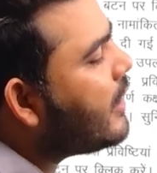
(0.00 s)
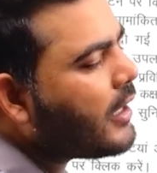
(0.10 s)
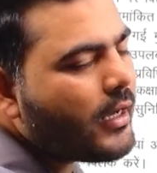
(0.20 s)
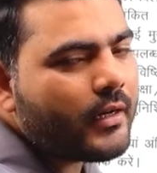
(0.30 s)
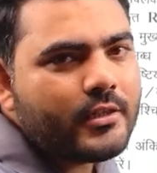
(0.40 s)
रखें
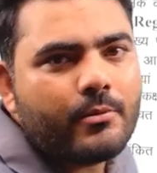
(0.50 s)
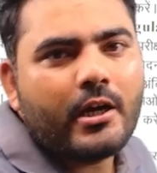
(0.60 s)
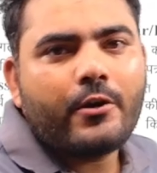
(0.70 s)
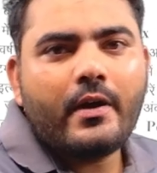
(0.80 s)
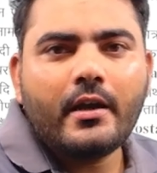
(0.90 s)
अगर नहीं जमा
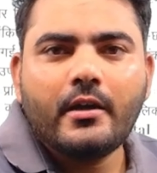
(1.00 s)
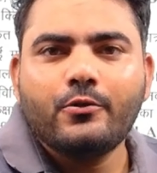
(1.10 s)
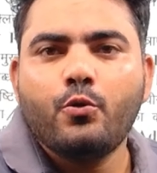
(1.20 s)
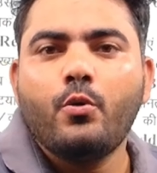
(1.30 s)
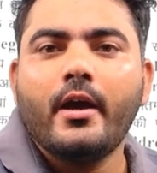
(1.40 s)
करवाएंगे
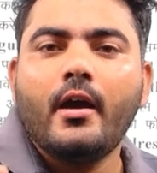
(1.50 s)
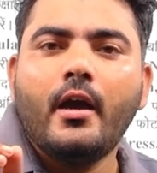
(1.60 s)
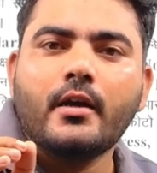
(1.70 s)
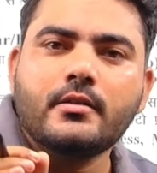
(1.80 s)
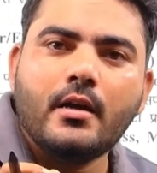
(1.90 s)
तो
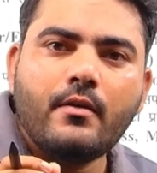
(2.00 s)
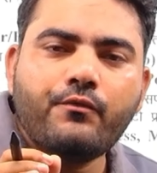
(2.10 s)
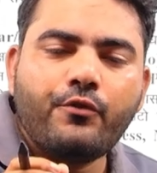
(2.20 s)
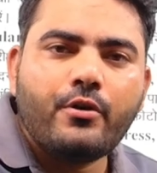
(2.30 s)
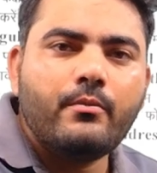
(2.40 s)
एग्जाम
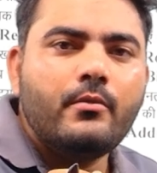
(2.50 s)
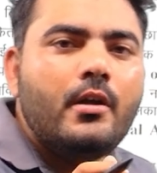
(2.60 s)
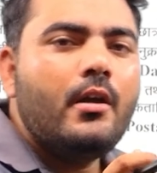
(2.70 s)
फॉरम